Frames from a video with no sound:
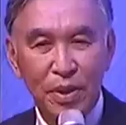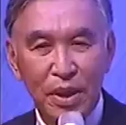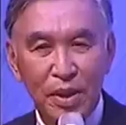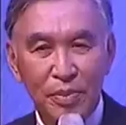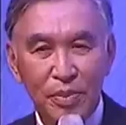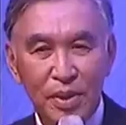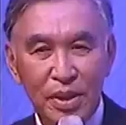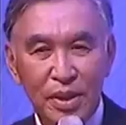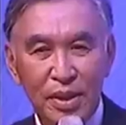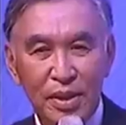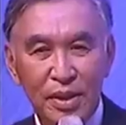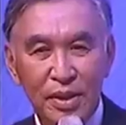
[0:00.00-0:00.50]
เพิ่ม
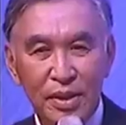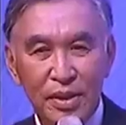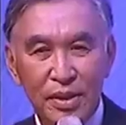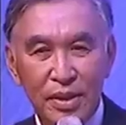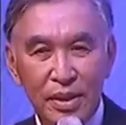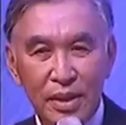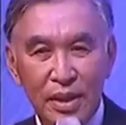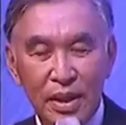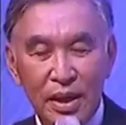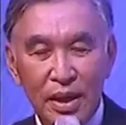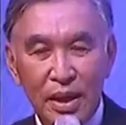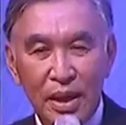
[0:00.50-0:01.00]
ขึ้น
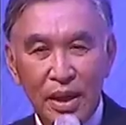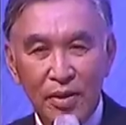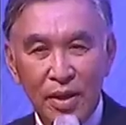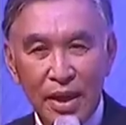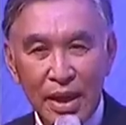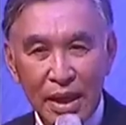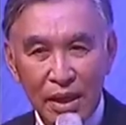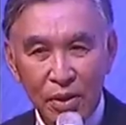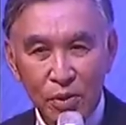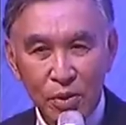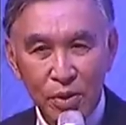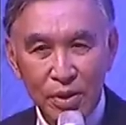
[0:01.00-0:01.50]
แล้ว
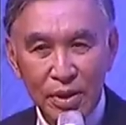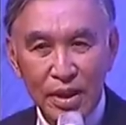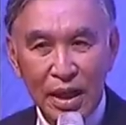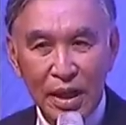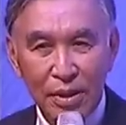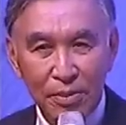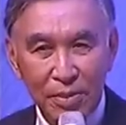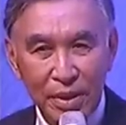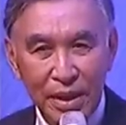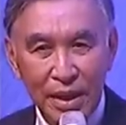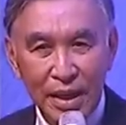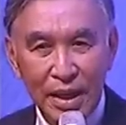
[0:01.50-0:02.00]
หาคนตัด
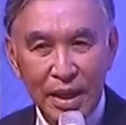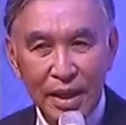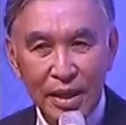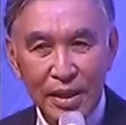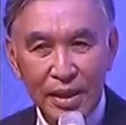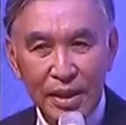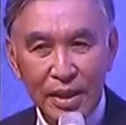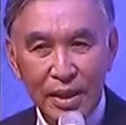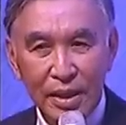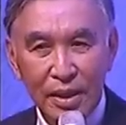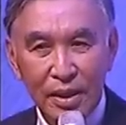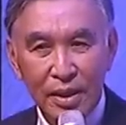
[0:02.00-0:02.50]
ไม่ได้
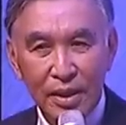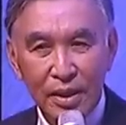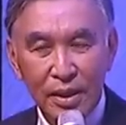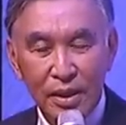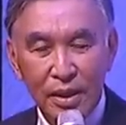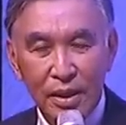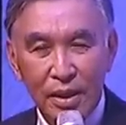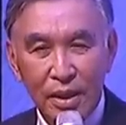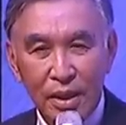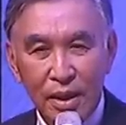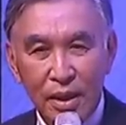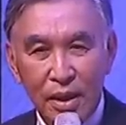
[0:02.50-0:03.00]
เนี่ย
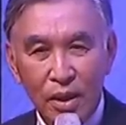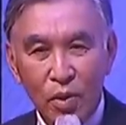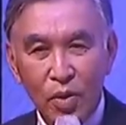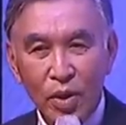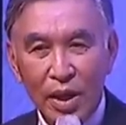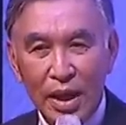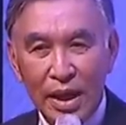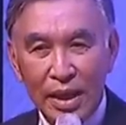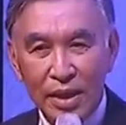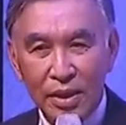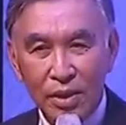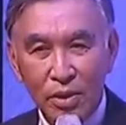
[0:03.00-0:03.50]
โรง
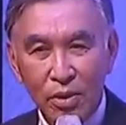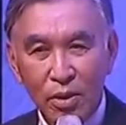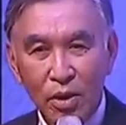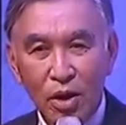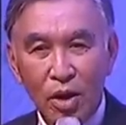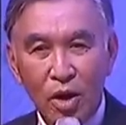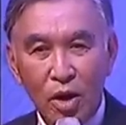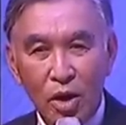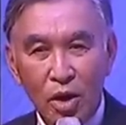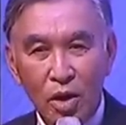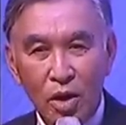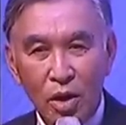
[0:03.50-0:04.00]
งานต้อง
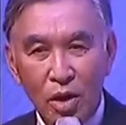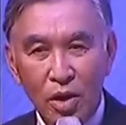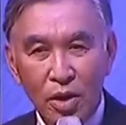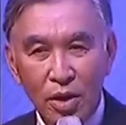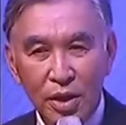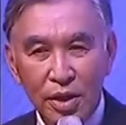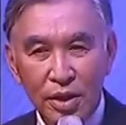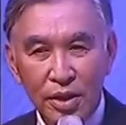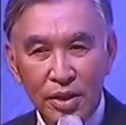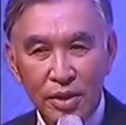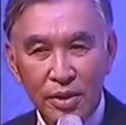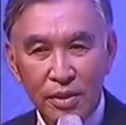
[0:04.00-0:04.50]
รออ้อ
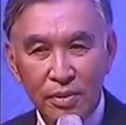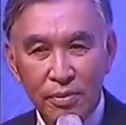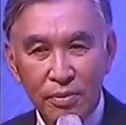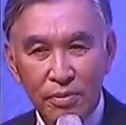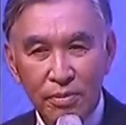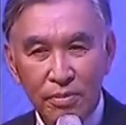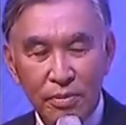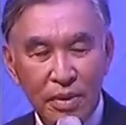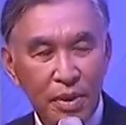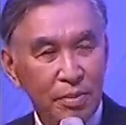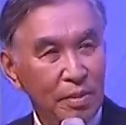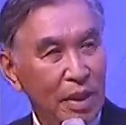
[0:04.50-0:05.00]
ย
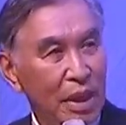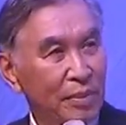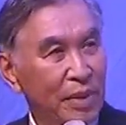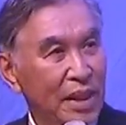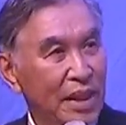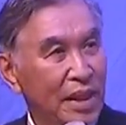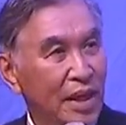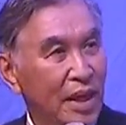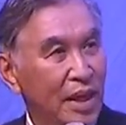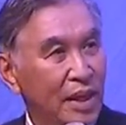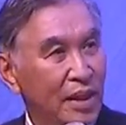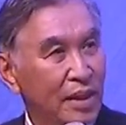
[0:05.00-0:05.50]
มันมาไม่
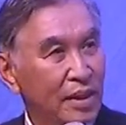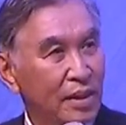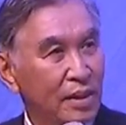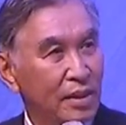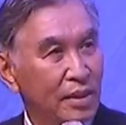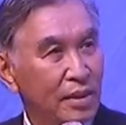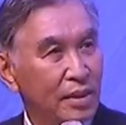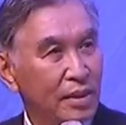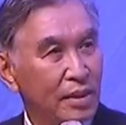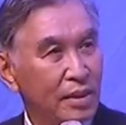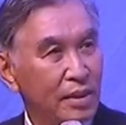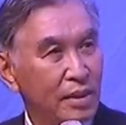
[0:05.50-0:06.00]
ทัน
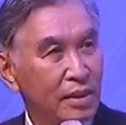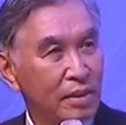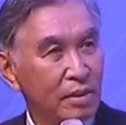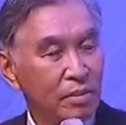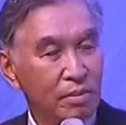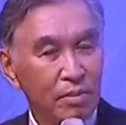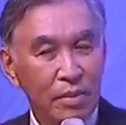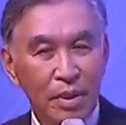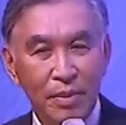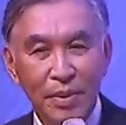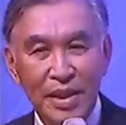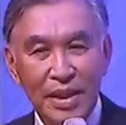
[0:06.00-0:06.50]

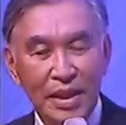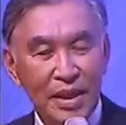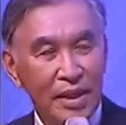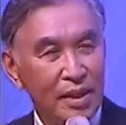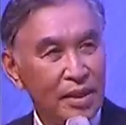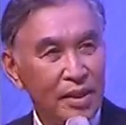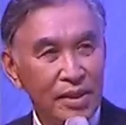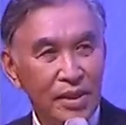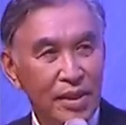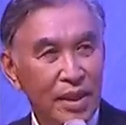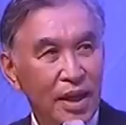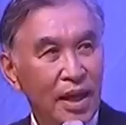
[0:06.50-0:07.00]

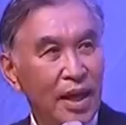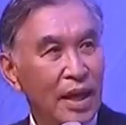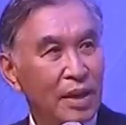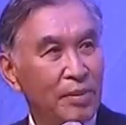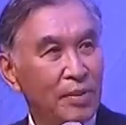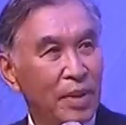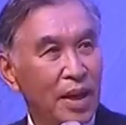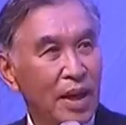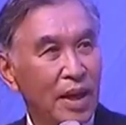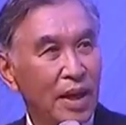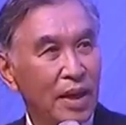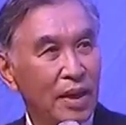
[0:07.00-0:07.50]
นี่เสียหาย
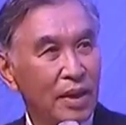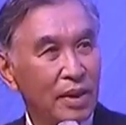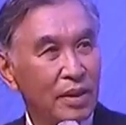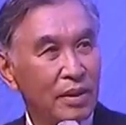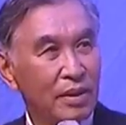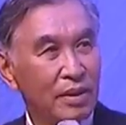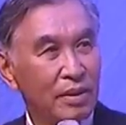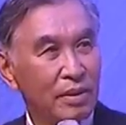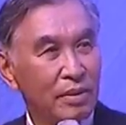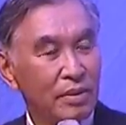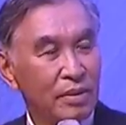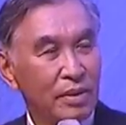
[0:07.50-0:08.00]
มาก
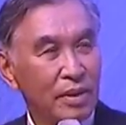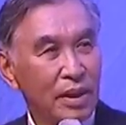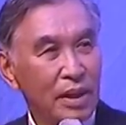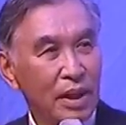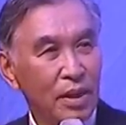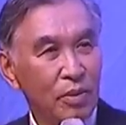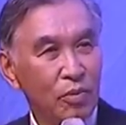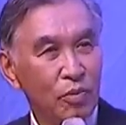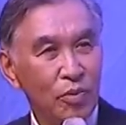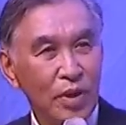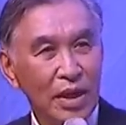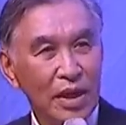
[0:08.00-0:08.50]
นะค
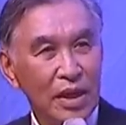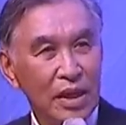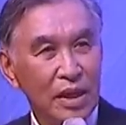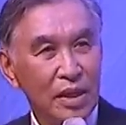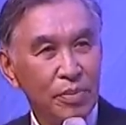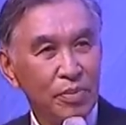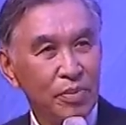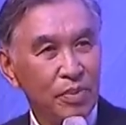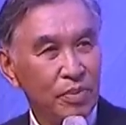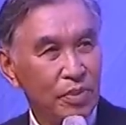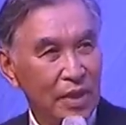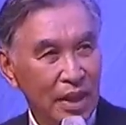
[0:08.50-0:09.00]
รับวันหนึ่ง
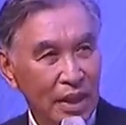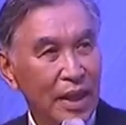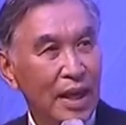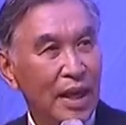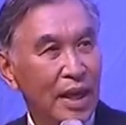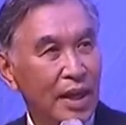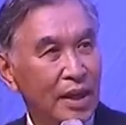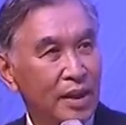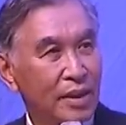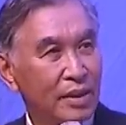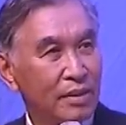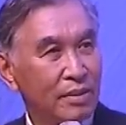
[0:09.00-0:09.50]
หลาย
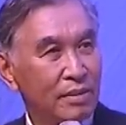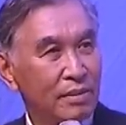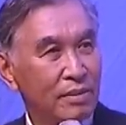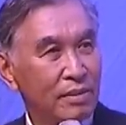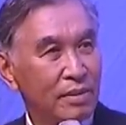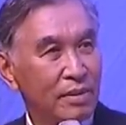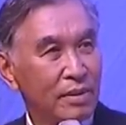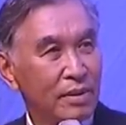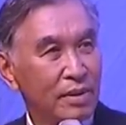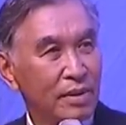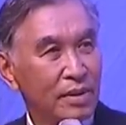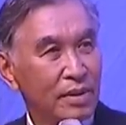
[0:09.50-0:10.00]
ล้าน
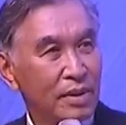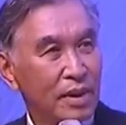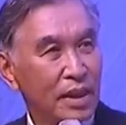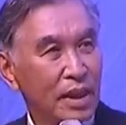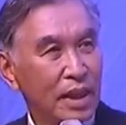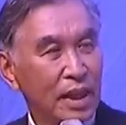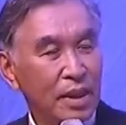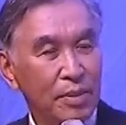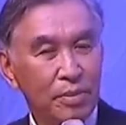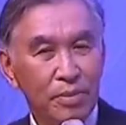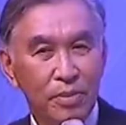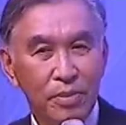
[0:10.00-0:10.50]
นะ
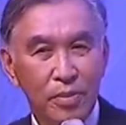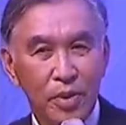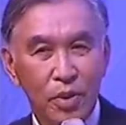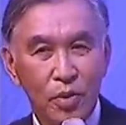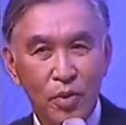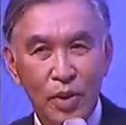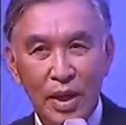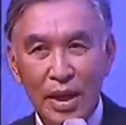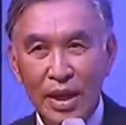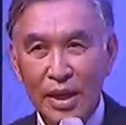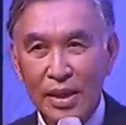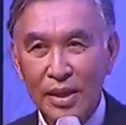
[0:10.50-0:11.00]
ครับโร
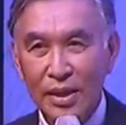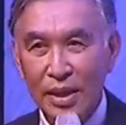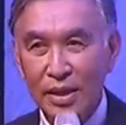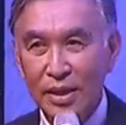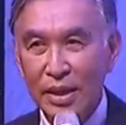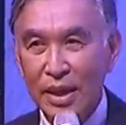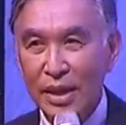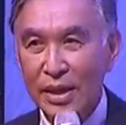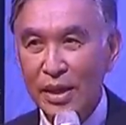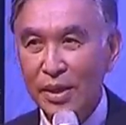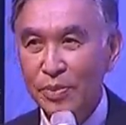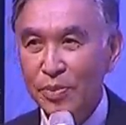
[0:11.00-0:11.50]
งงาน
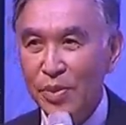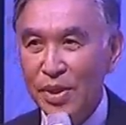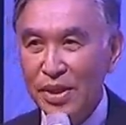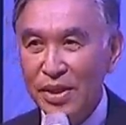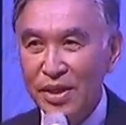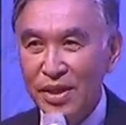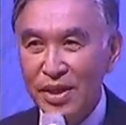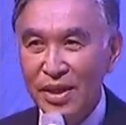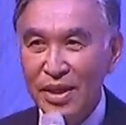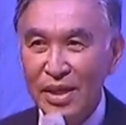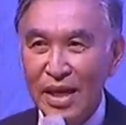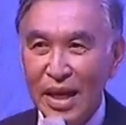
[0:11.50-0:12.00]
ใหญ่ๆพิช
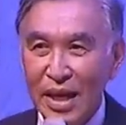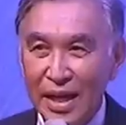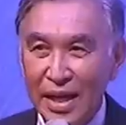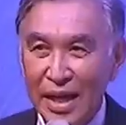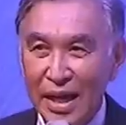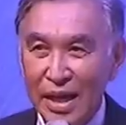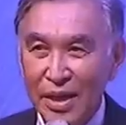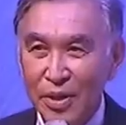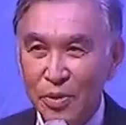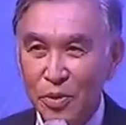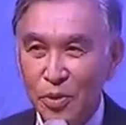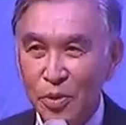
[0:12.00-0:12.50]
นิดา
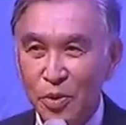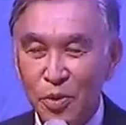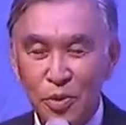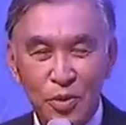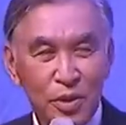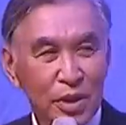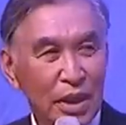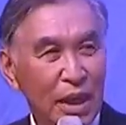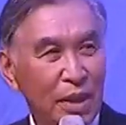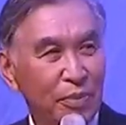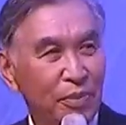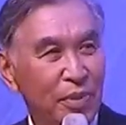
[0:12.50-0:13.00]
นั่งอยู่คง
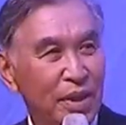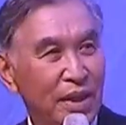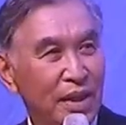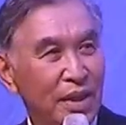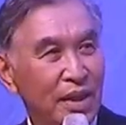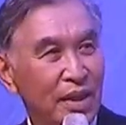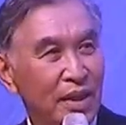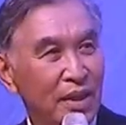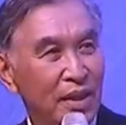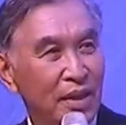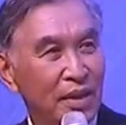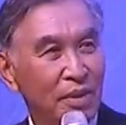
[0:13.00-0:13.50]
ทราบดี
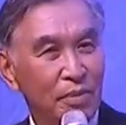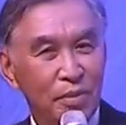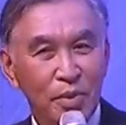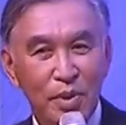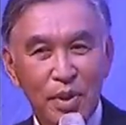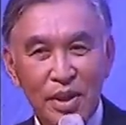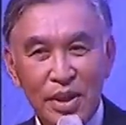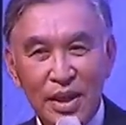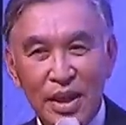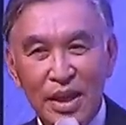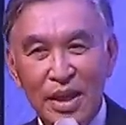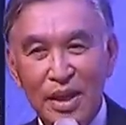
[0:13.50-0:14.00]
เพ
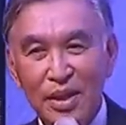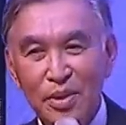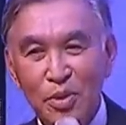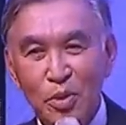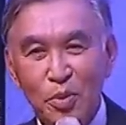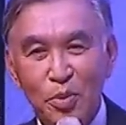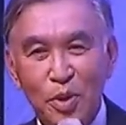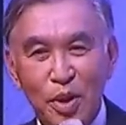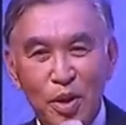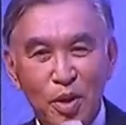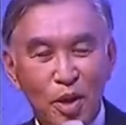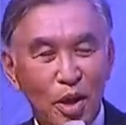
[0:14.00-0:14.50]
ราะฉะนั้น
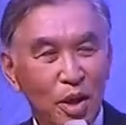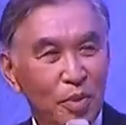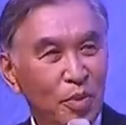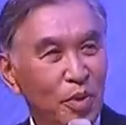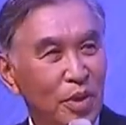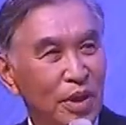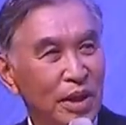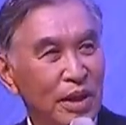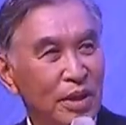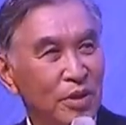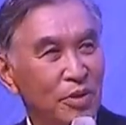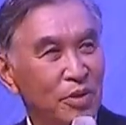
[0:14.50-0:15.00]
อุปกรณ์พว
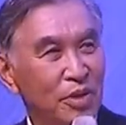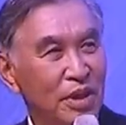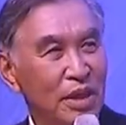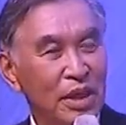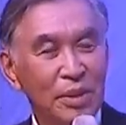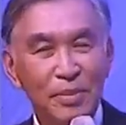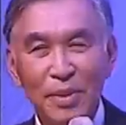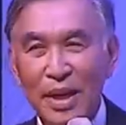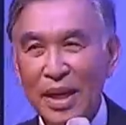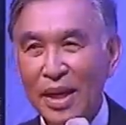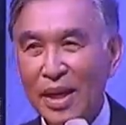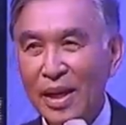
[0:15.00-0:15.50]
กนี้ต้องซื้อ
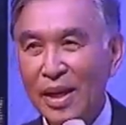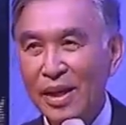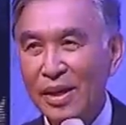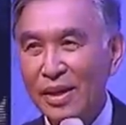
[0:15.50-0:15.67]
มา